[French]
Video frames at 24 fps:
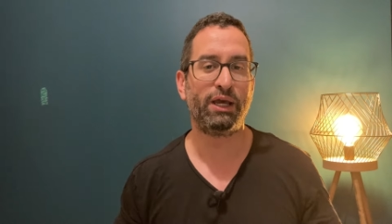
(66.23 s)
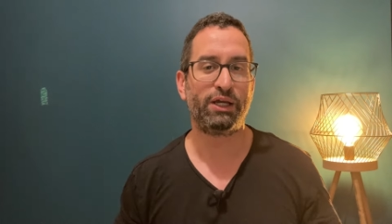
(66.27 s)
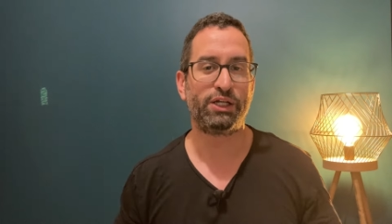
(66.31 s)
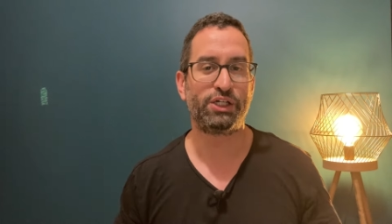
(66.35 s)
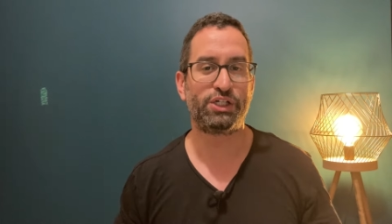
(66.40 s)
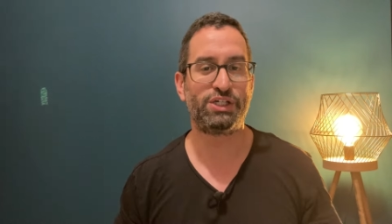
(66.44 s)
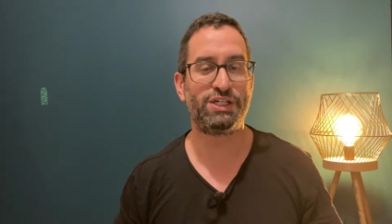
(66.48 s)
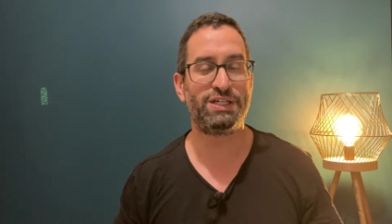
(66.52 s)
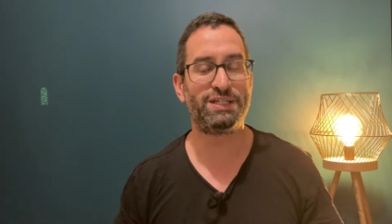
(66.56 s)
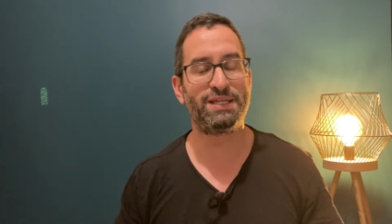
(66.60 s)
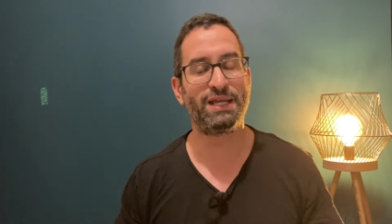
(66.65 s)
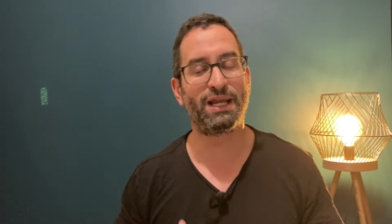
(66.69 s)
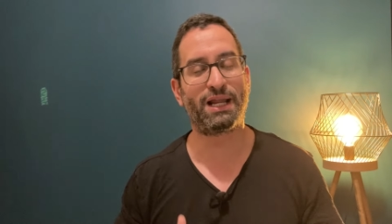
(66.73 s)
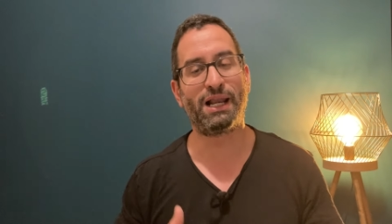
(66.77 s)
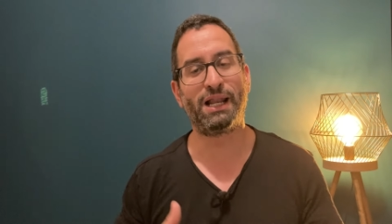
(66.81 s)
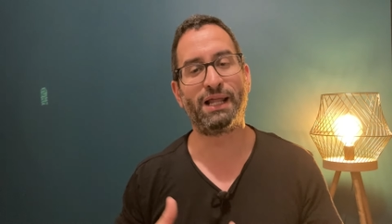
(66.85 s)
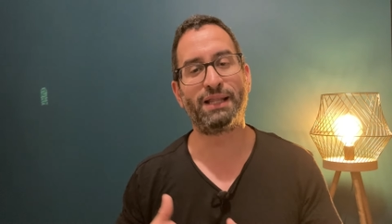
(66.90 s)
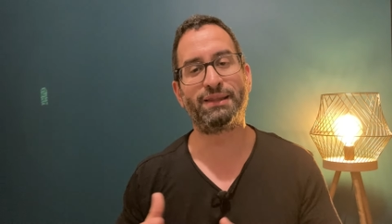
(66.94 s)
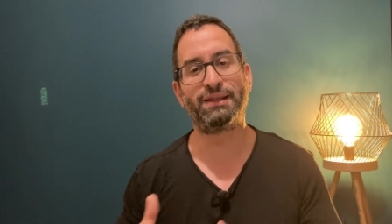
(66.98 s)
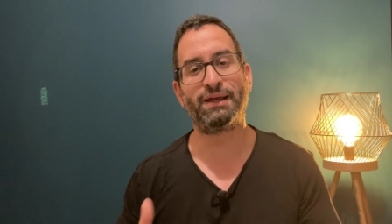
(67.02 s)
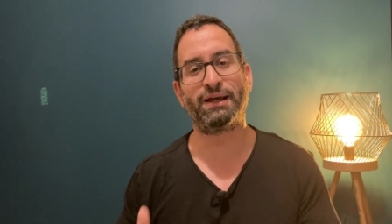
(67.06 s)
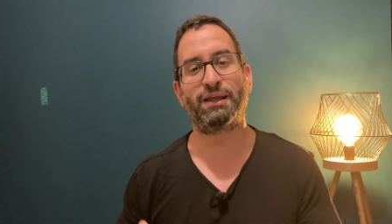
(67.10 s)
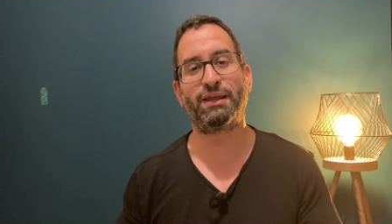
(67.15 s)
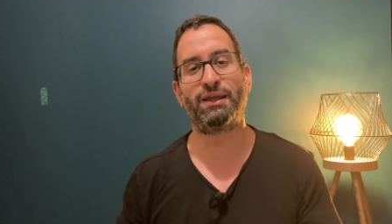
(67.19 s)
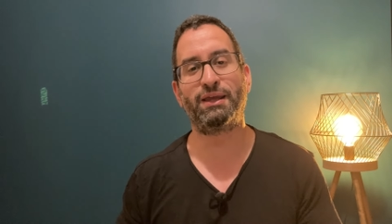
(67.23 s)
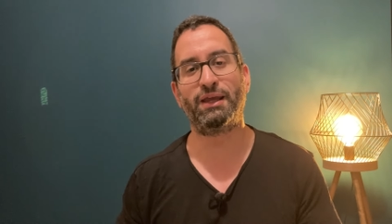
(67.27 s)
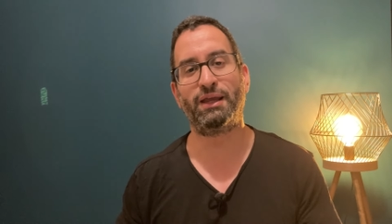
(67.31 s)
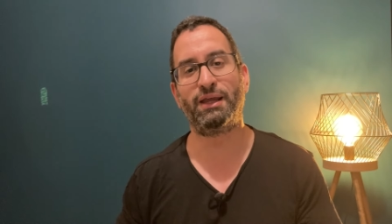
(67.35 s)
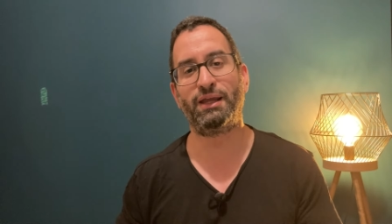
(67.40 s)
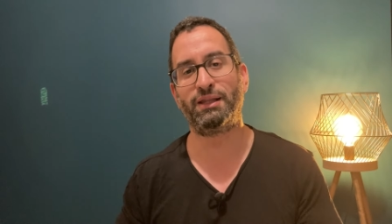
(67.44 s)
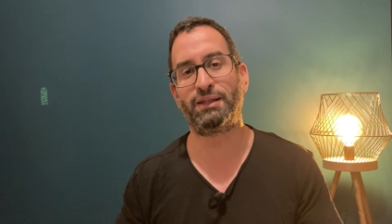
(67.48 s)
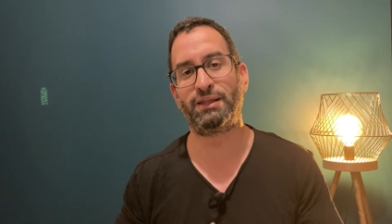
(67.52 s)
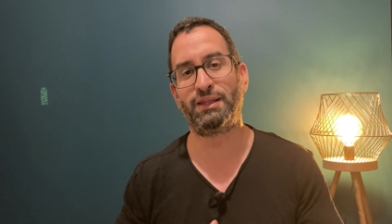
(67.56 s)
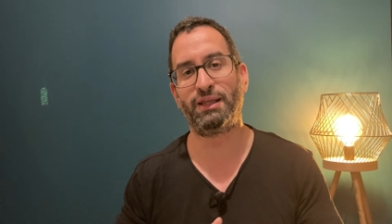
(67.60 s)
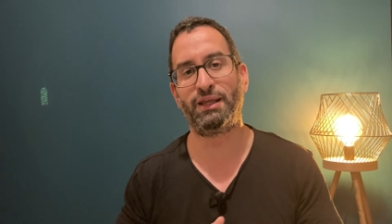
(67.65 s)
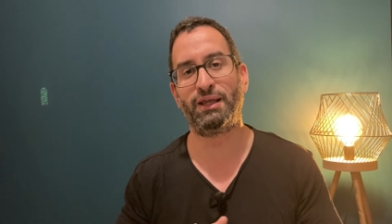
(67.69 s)
Je disais que l'attaque
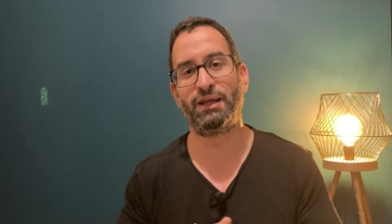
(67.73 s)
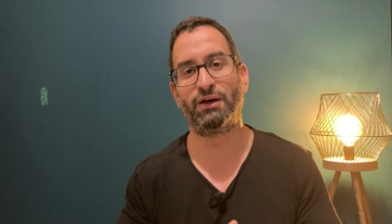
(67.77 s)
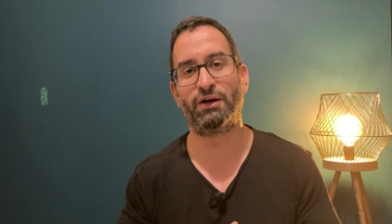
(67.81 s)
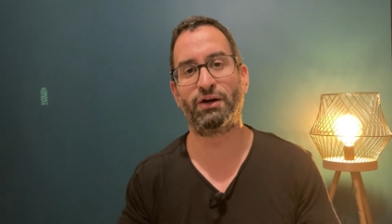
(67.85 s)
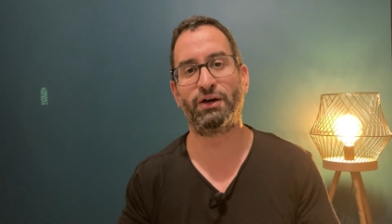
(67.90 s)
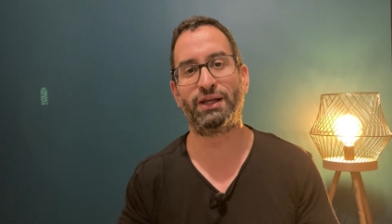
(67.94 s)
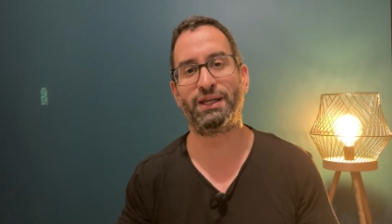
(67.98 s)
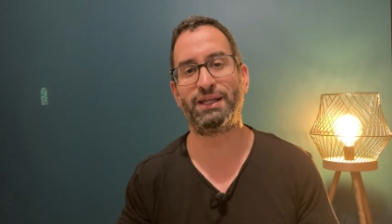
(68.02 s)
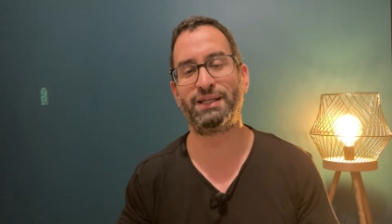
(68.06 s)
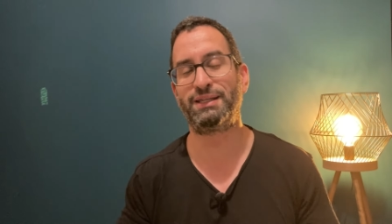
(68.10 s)
était, euh,